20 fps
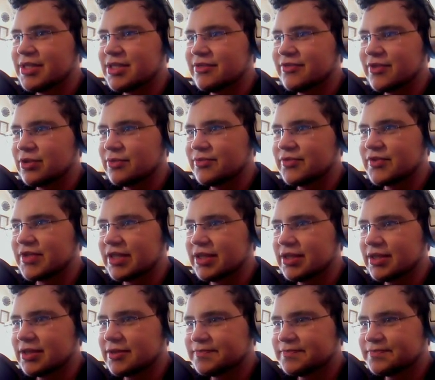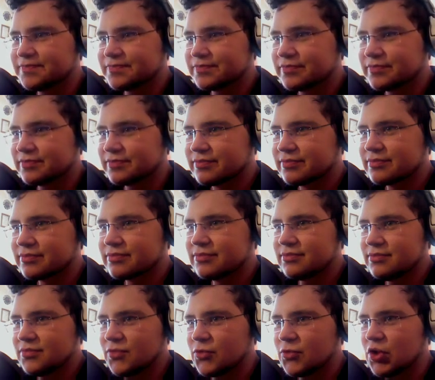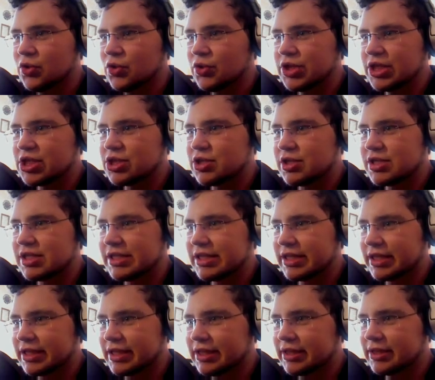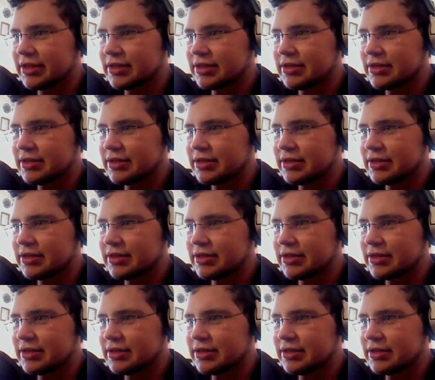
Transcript: hier Vernunfttrank. Und den Schlüssel hier rein.